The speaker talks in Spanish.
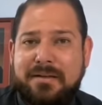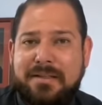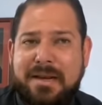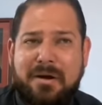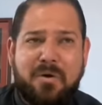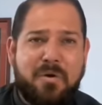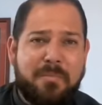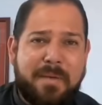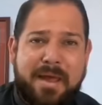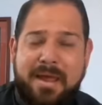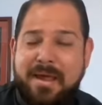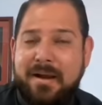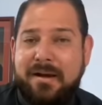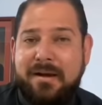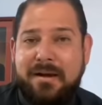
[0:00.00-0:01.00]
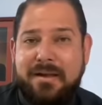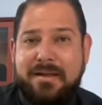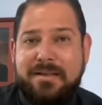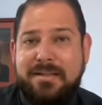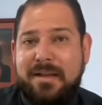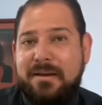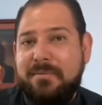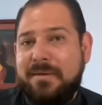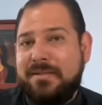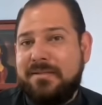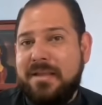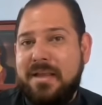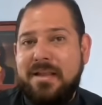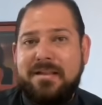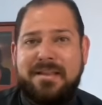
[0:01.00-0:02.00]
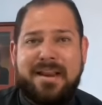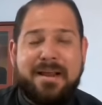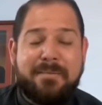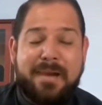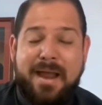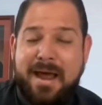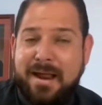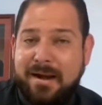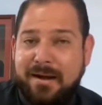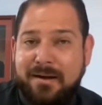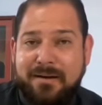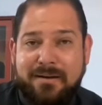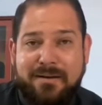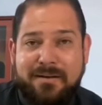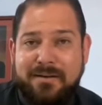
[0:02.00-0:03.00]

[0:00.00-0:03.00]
en el comer, en el vestir, en el hablar.